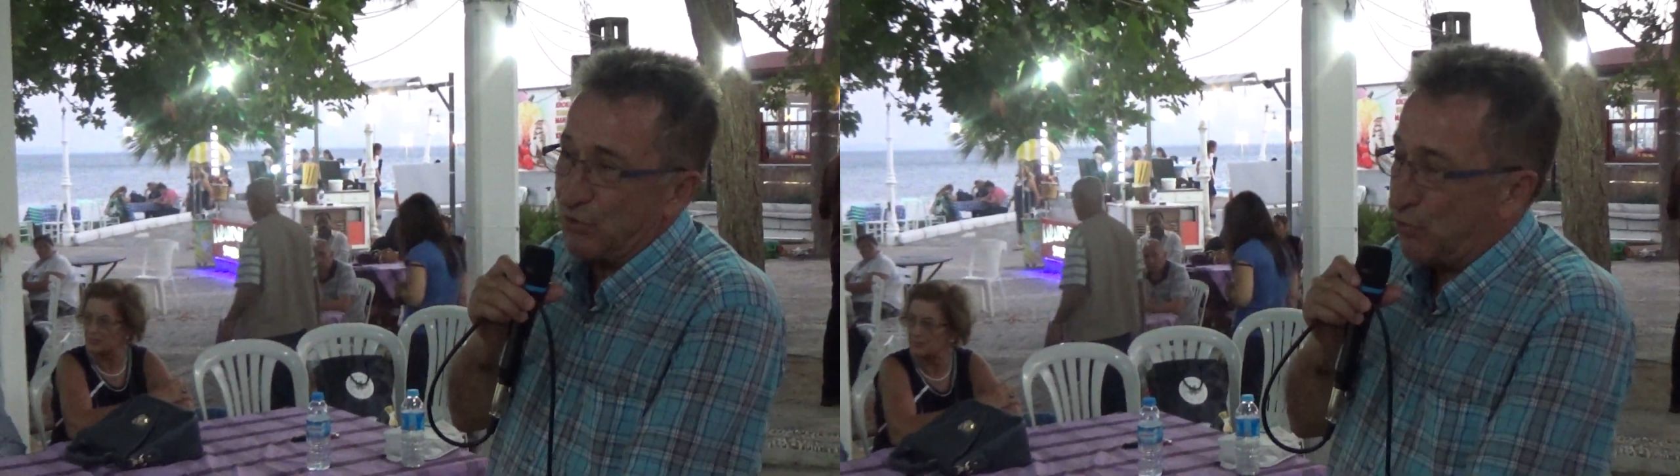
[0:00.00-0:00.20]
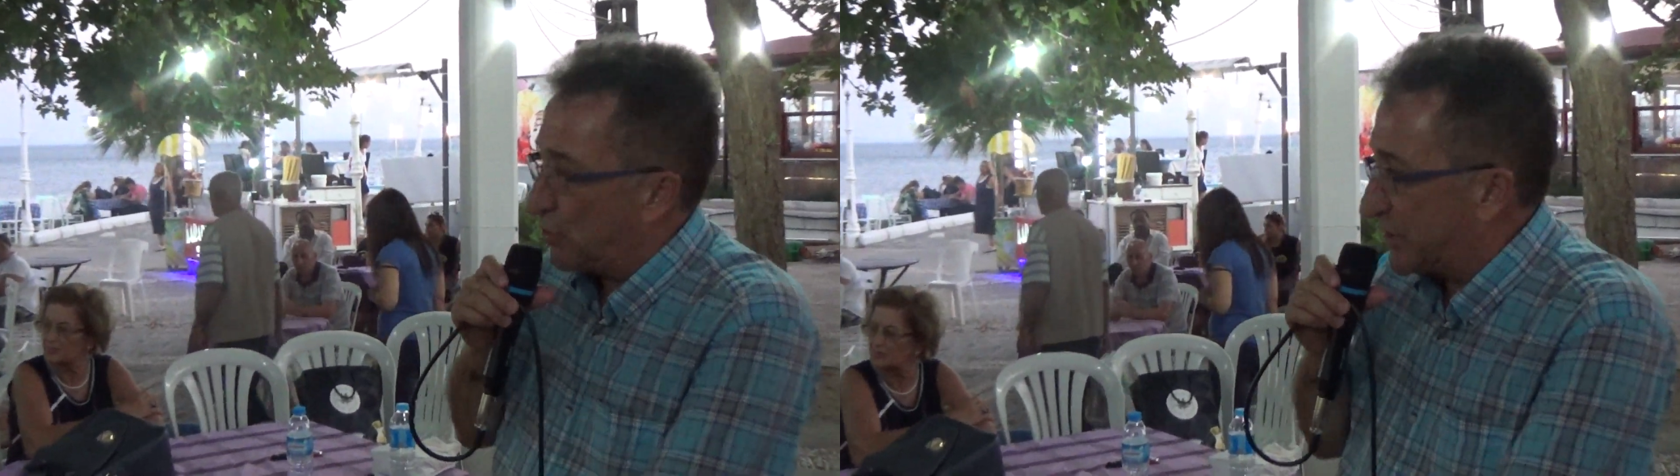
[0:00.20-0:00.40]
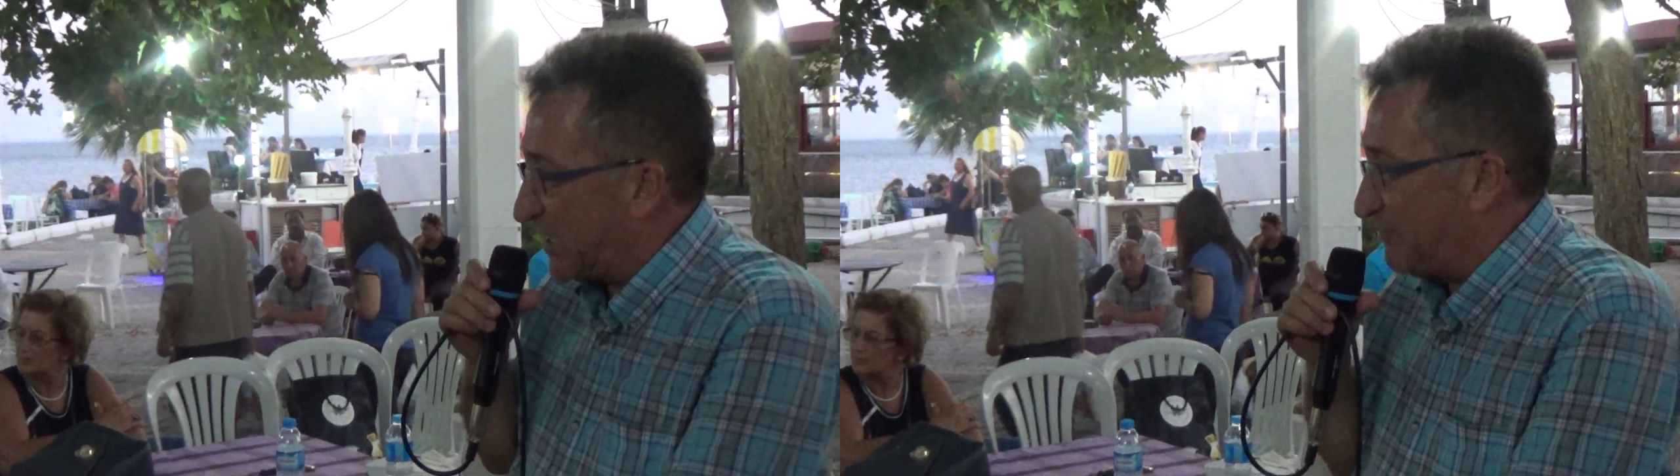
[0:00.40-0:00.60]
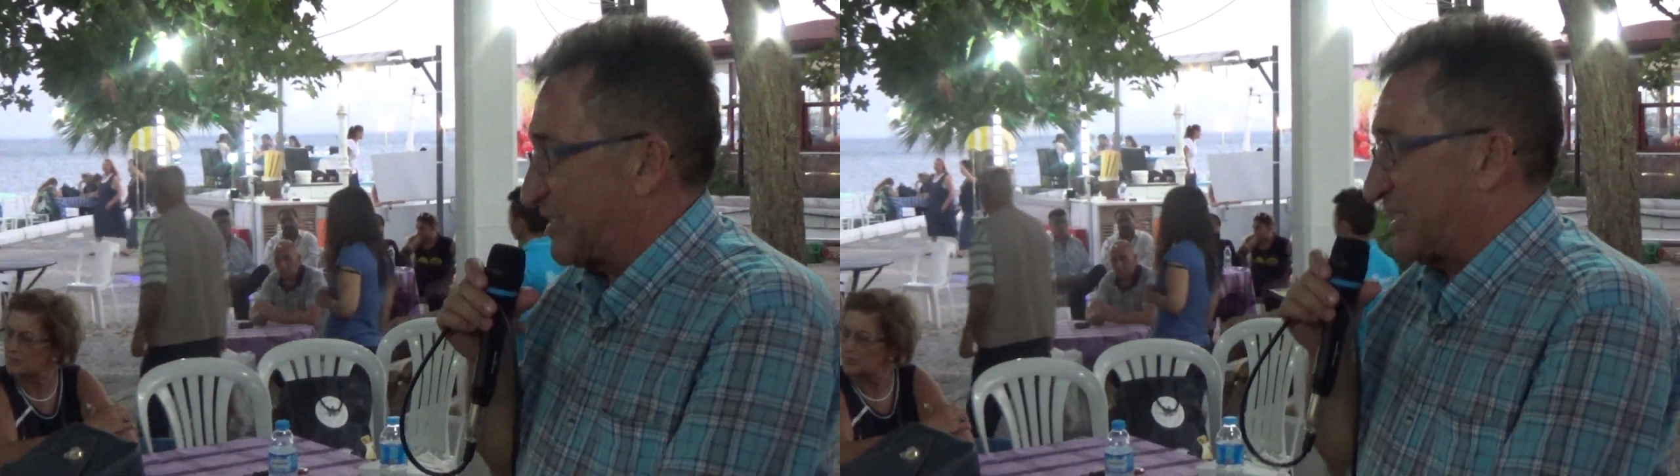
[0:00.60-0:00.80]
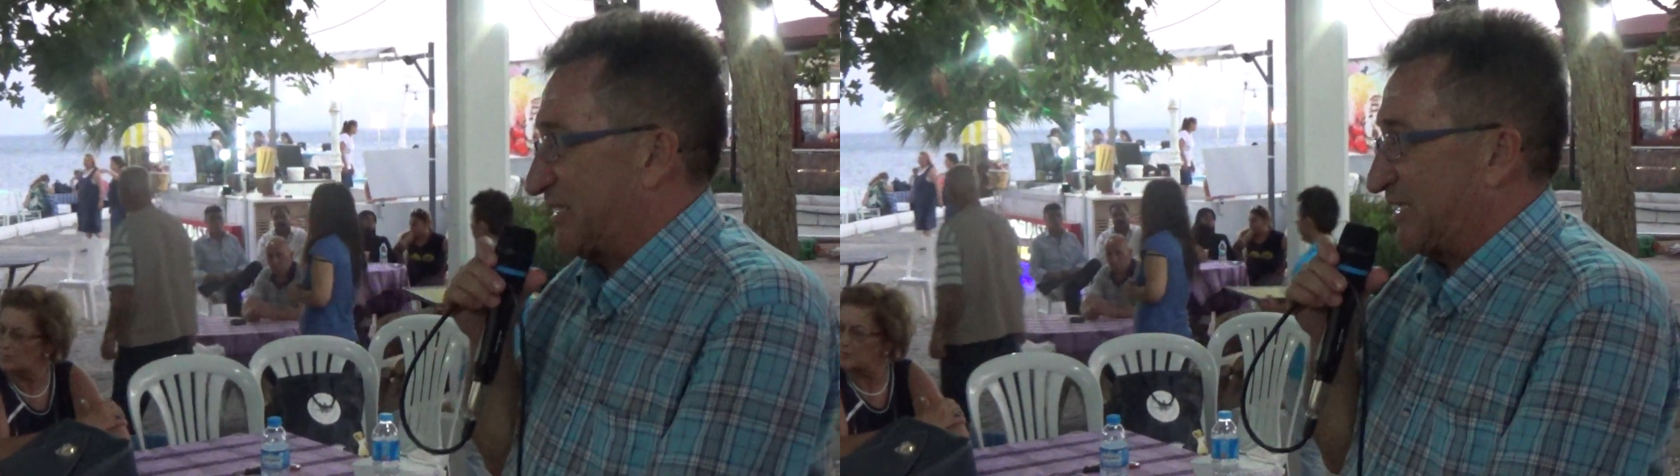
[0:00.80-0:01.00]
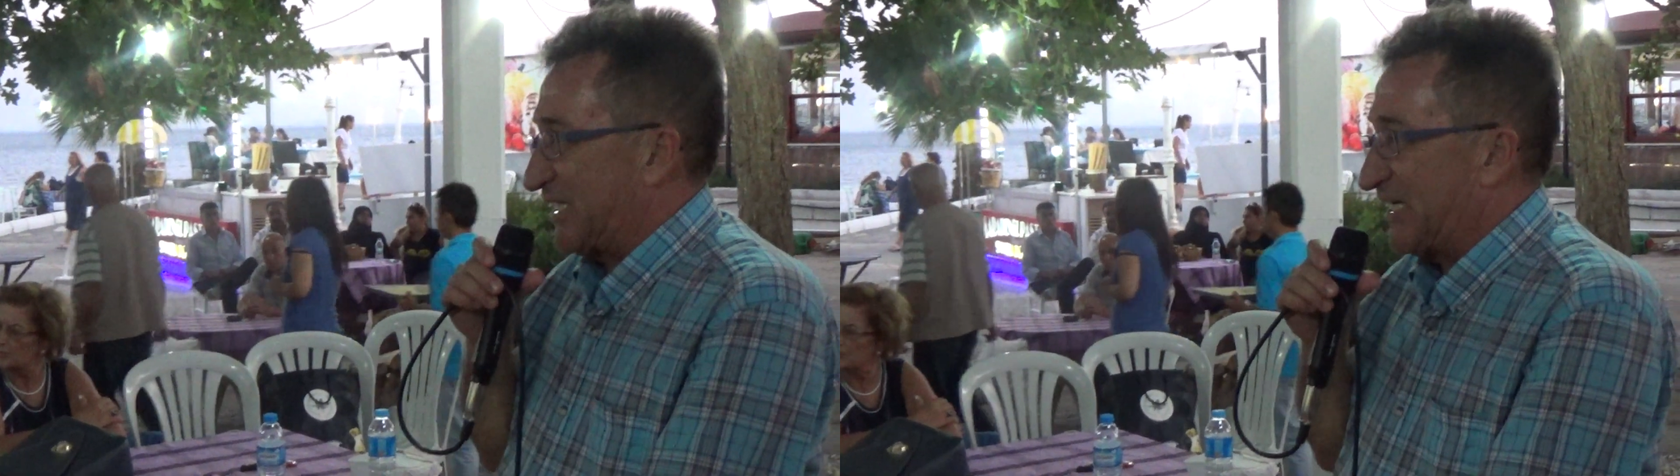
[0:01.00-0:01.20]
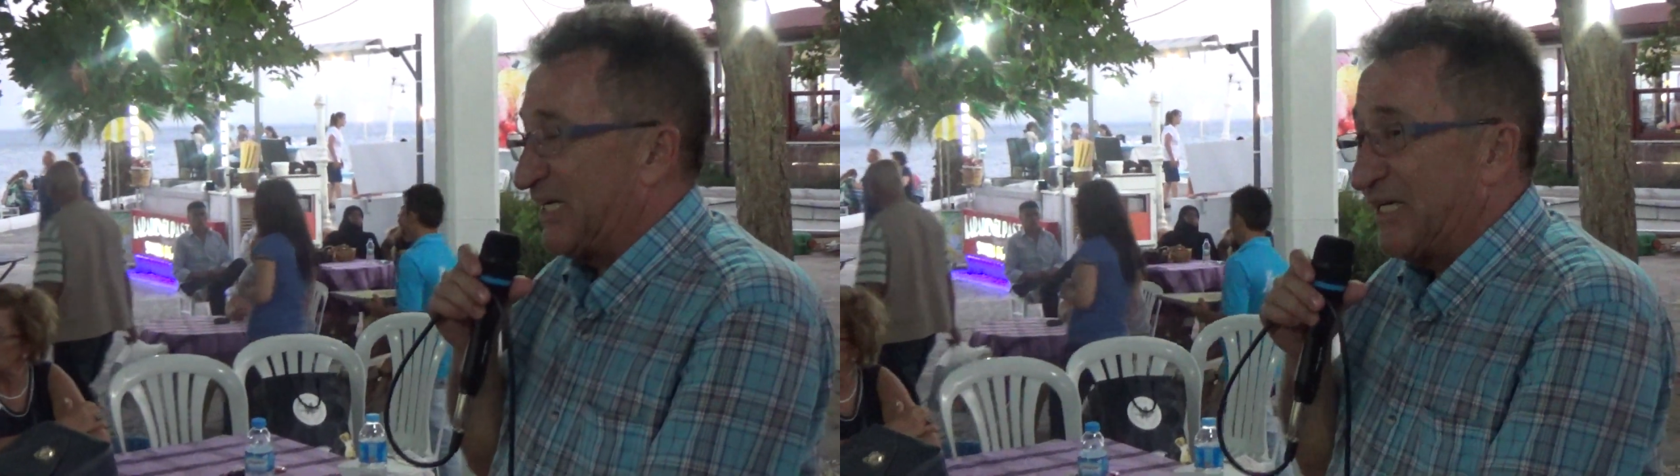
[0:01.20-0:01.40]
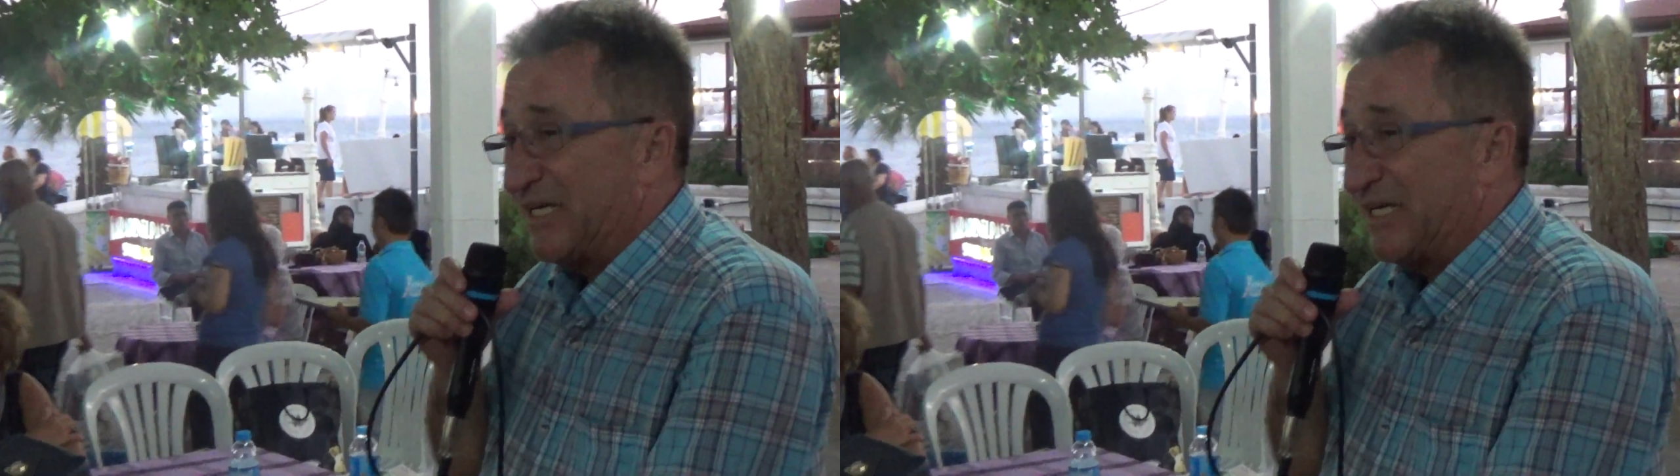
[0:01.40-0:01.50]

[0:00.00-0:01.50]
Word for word: ülkemiz adına